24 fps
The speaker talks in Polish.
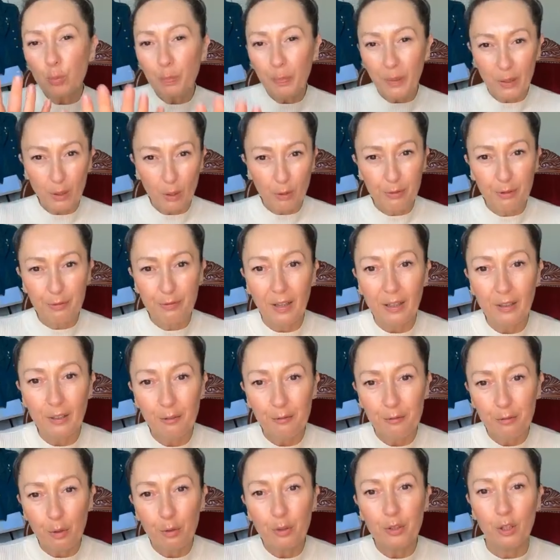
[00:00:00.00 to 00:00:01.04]

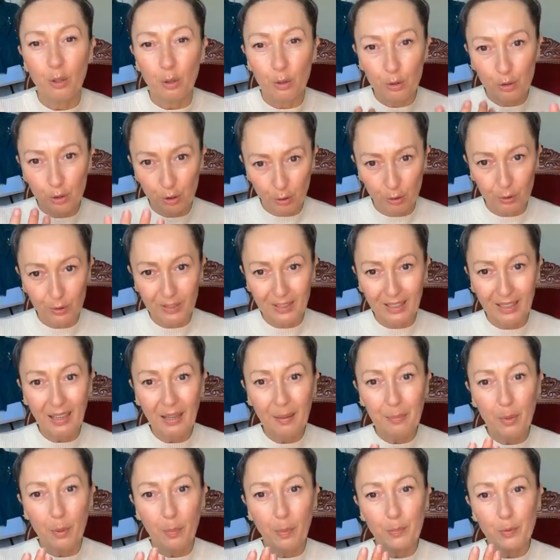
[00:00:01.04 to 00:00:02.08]
odparowywaniem wody od środka,